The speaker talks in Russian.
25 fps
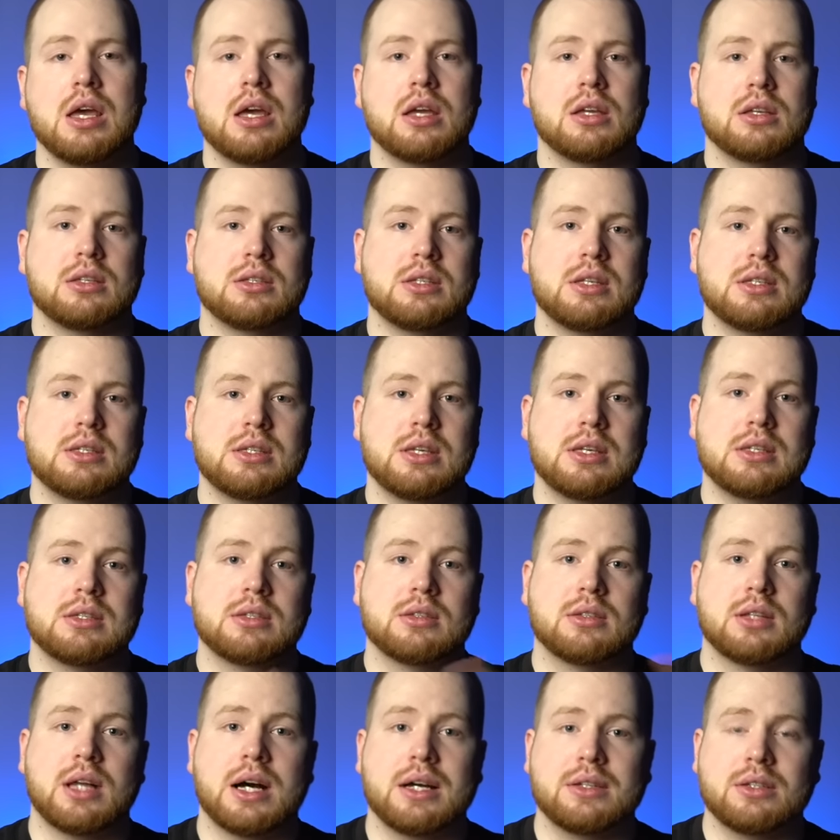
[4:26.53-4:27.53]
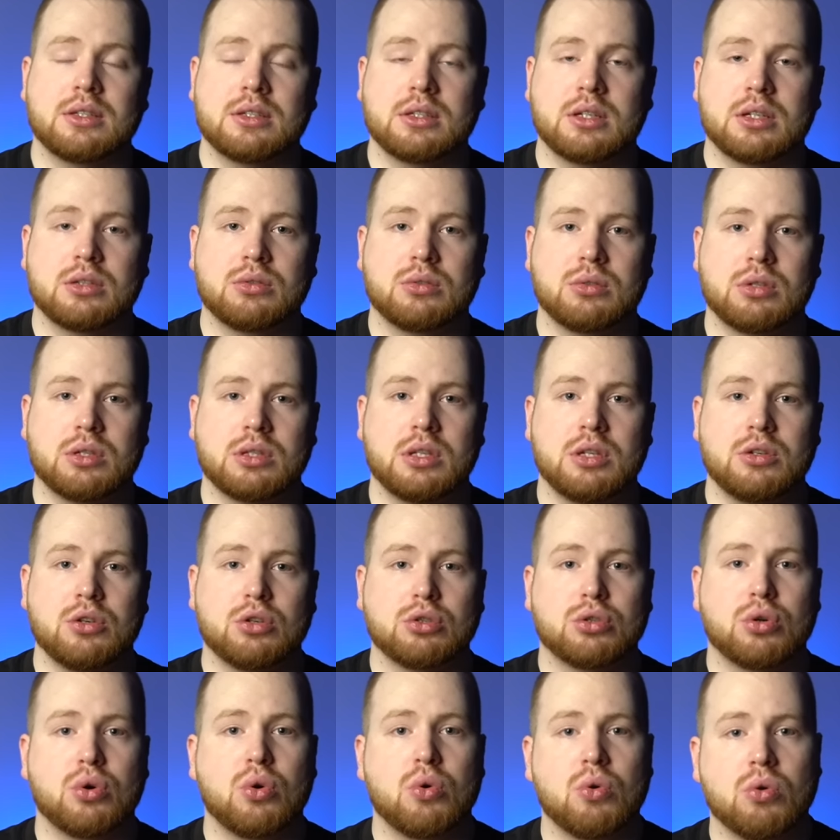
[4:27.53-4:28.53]
Здесь есть ладан, который дает
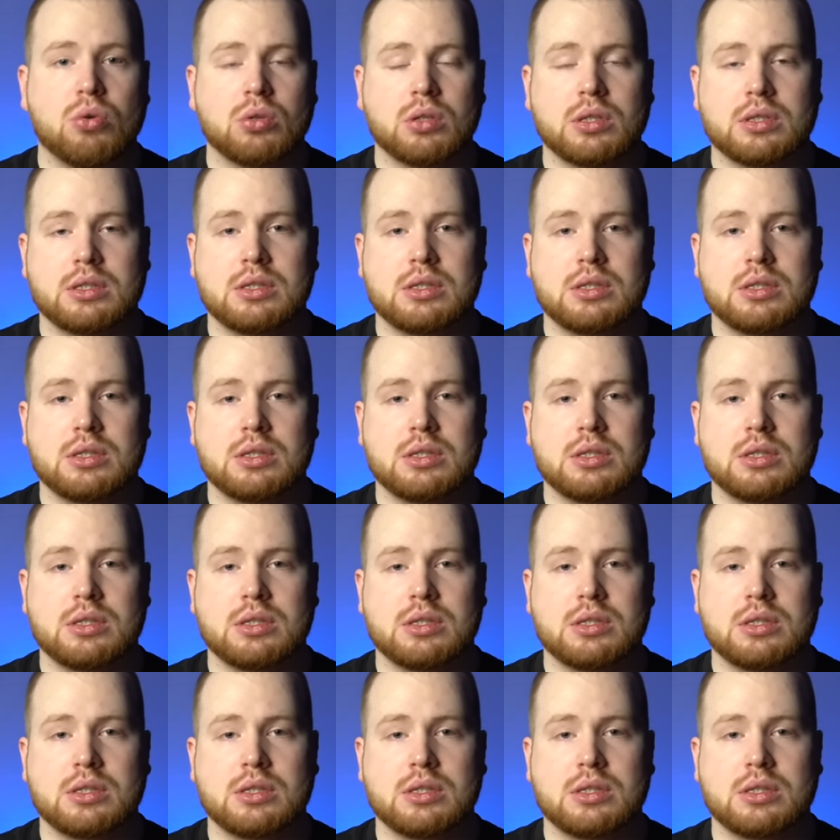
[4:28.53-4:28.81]
холод.